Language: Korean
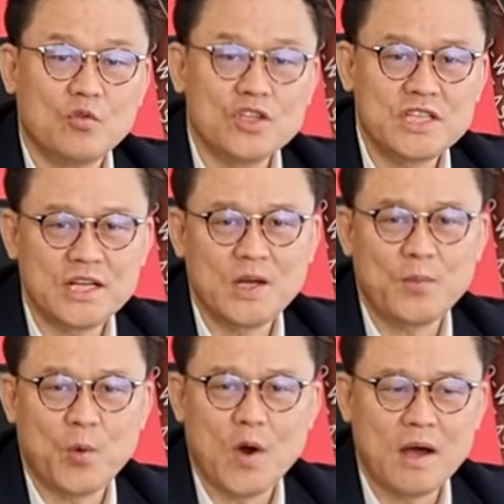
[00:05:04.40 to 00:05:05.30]

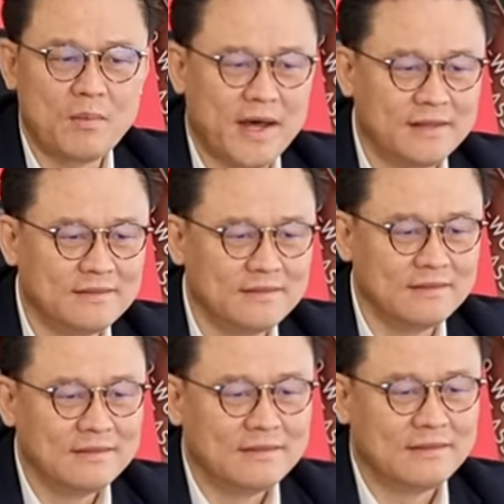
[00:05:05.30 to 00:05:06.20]
우기체를 포함한
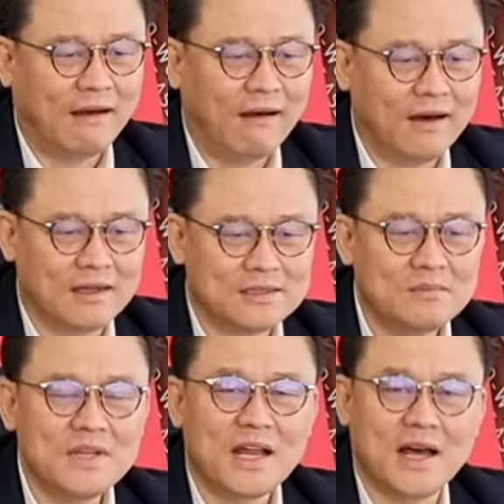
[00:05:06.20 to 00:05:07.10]
어,
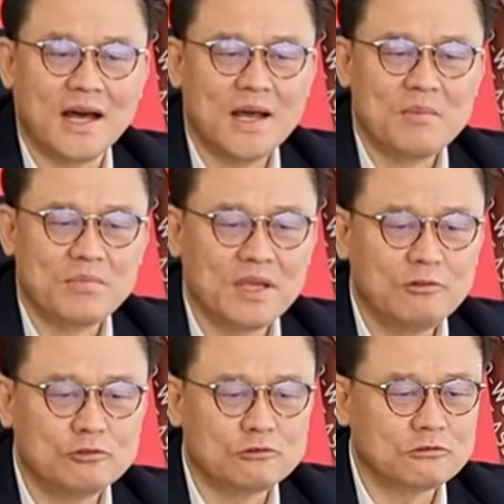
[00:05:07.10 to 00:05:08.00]
섬나라,
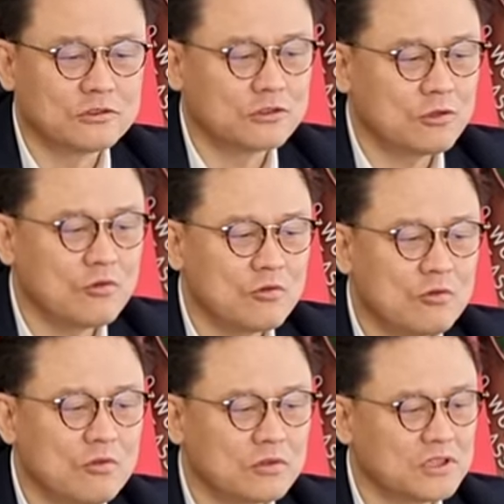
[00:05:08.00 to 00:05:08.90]
빈국,
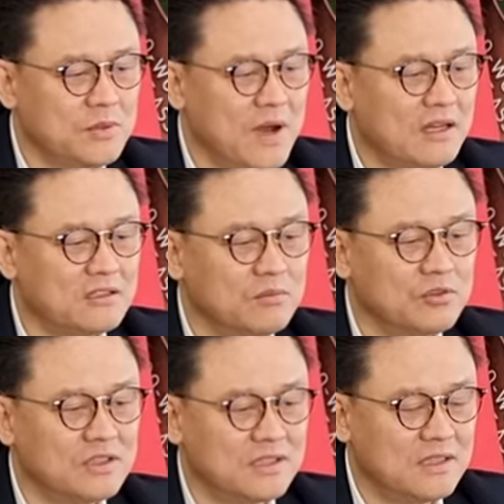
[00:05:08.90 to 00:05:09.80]
속국,
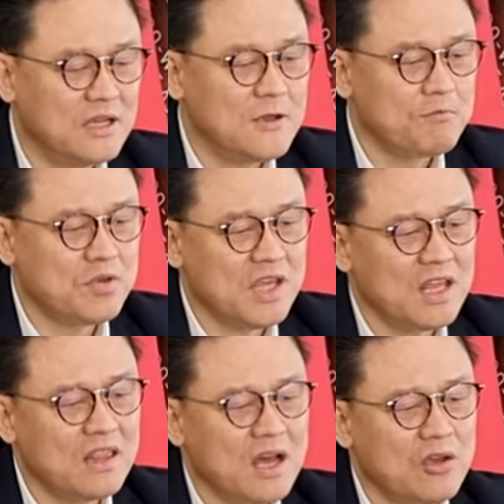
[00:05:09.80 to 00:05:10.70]
지방정부 등
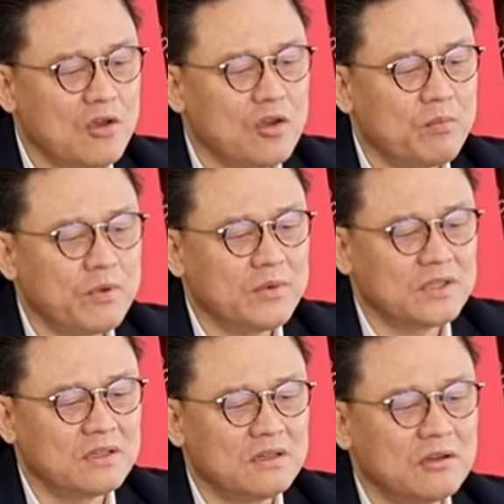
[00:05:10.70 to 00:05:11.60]
비엔나
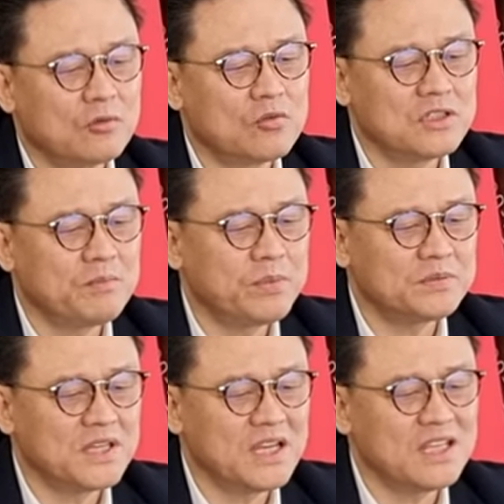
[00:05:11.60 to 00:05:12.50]
외교법에서
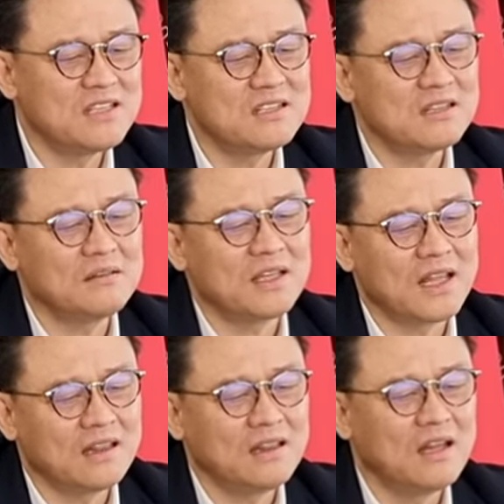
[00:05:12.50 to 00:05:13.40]
국제법상
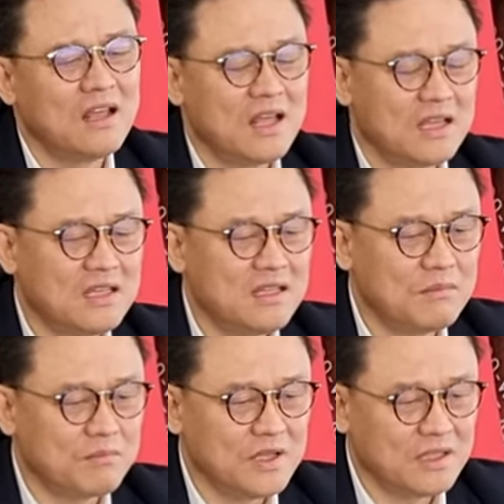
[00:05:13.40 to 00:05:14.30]
인정된
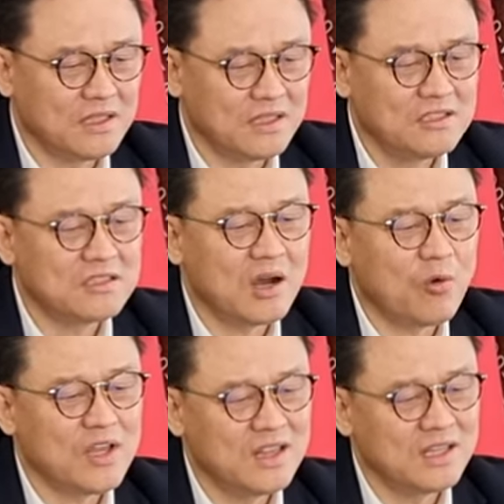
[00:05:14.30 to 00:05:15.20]
인,
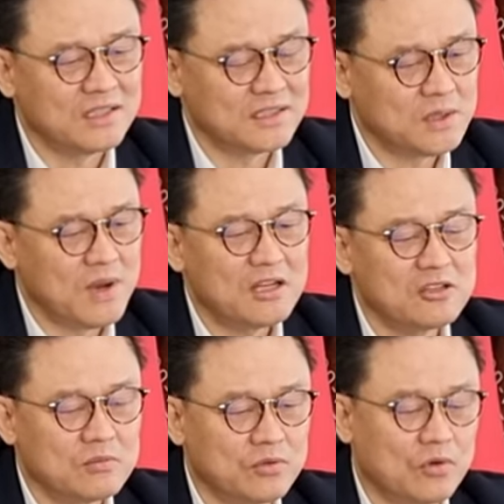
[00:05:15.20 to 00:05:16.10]
인정하고 있는
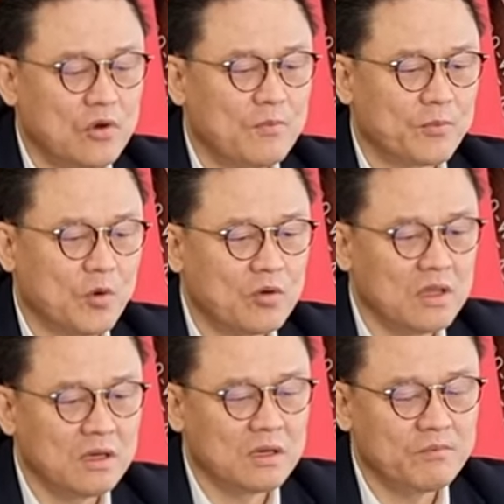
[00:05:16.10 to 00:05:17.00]
지방정부,
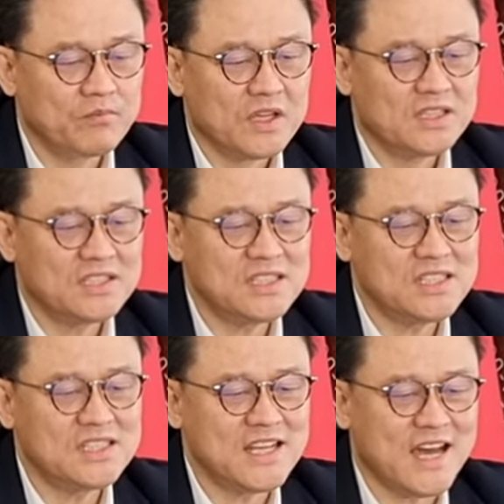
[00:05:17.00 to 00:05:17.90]
공기업,
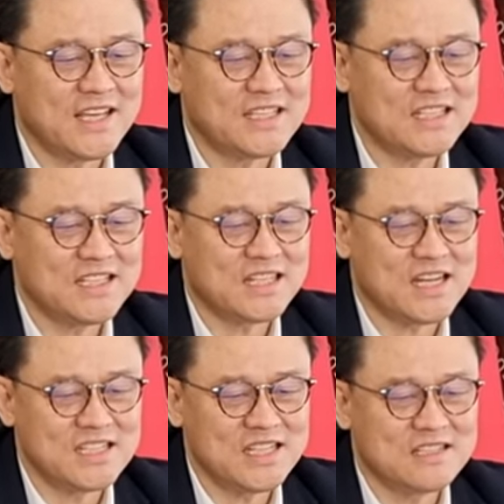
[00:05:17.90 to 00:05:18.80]
CCGI g
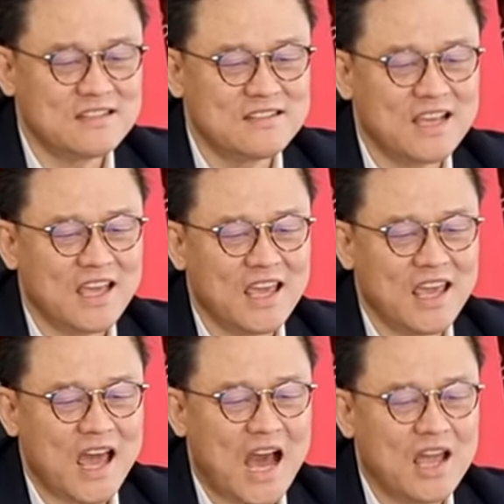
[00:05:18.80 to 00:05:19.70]
지까지전
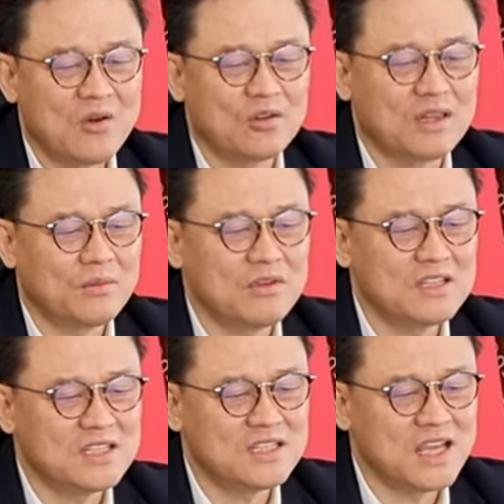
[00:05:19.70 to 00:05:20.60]
세계의
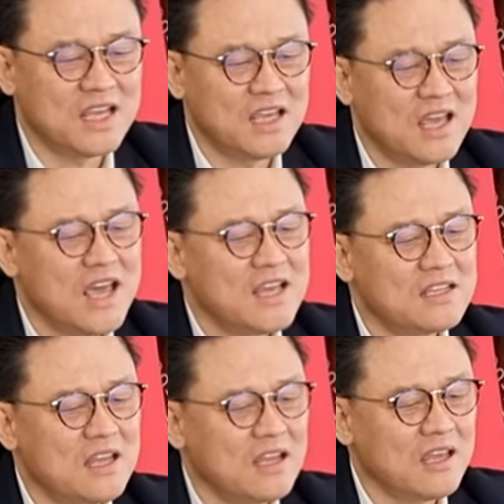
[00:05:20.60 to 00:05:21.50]
IOWGC의
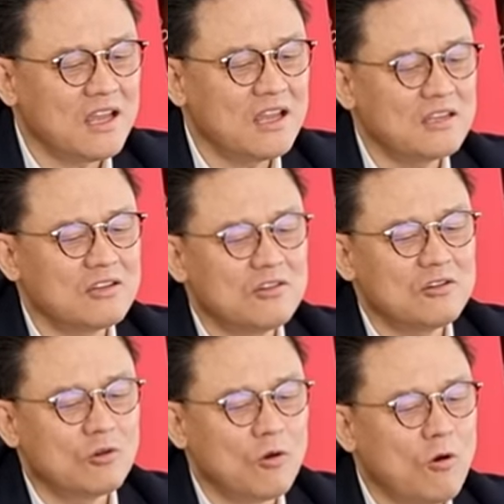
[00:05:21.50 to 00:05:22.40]
세계
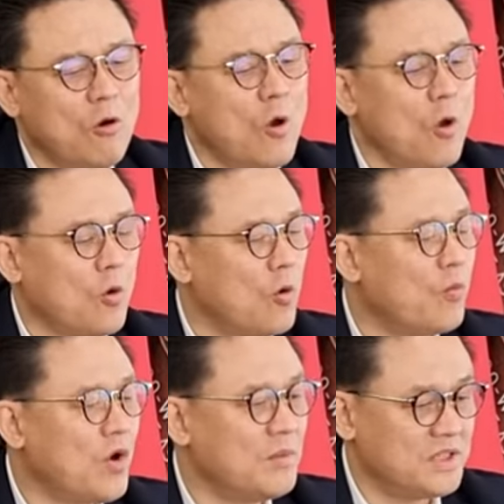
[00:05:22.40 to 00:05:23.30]
선언으로
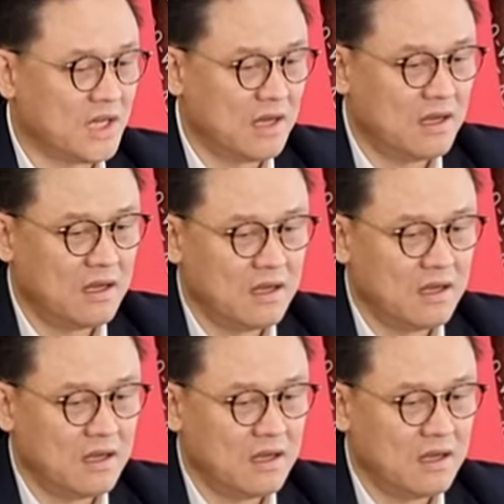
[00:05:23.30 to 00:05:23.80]
공포합니다.